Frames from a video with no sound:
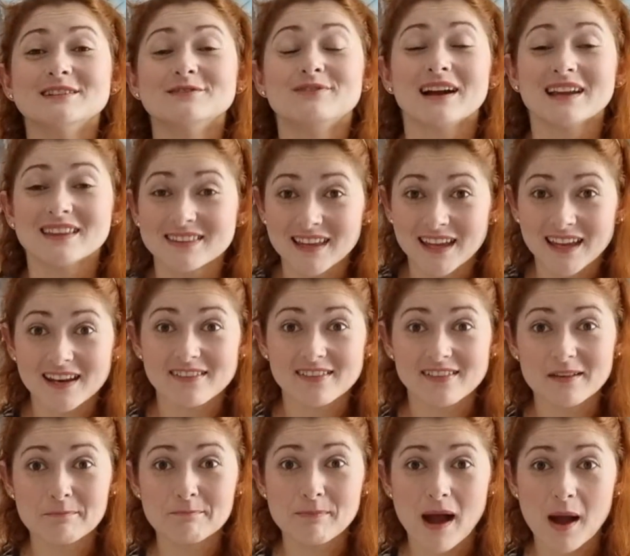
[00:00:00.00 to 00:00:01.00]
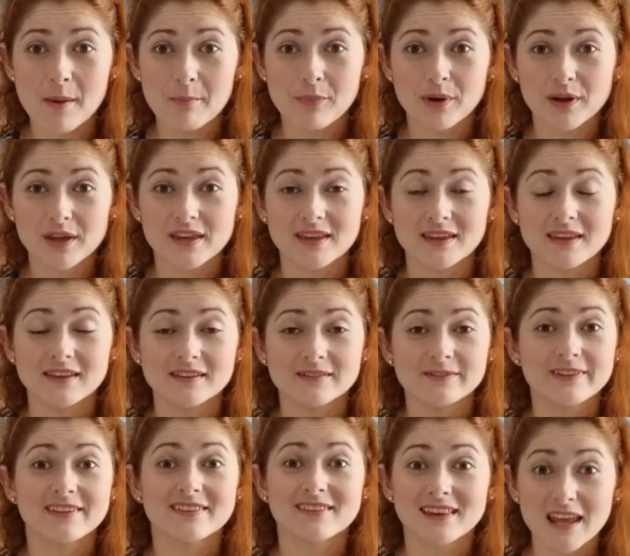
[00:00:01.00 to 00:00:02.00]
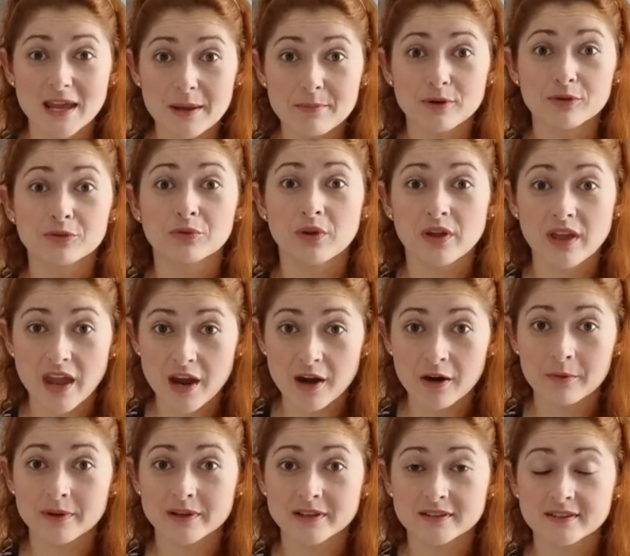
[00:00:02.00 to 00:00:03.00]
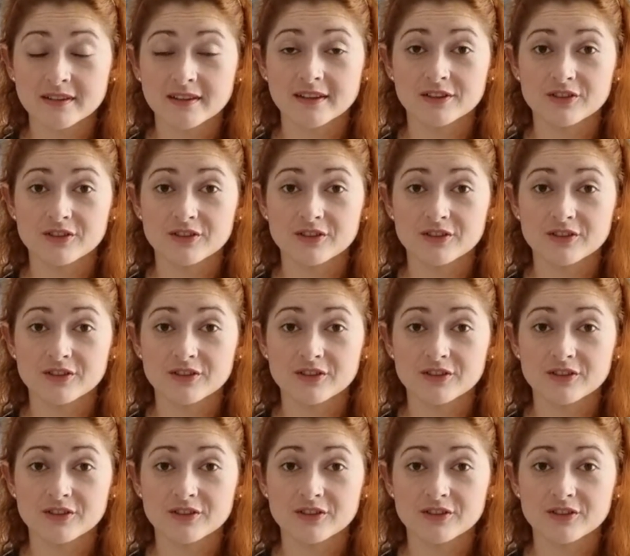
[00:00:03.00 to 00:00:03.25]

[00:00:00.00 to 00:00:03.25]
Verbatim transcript: vai ter esse papo aqui. Vocês lembram do Garrett,